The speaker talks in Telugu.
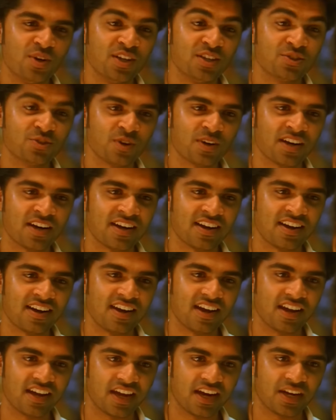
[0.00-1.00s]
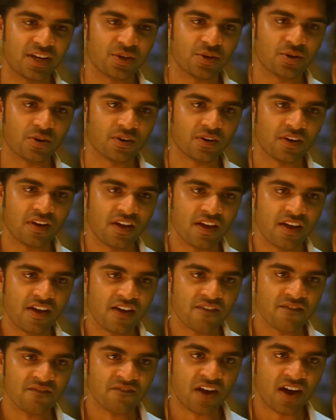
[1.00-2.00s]
ఒక్క విషయం బాగా గుర్తుంచుకో
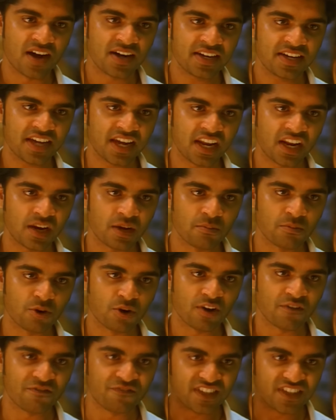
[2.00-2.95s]
లైఫ్ లో మన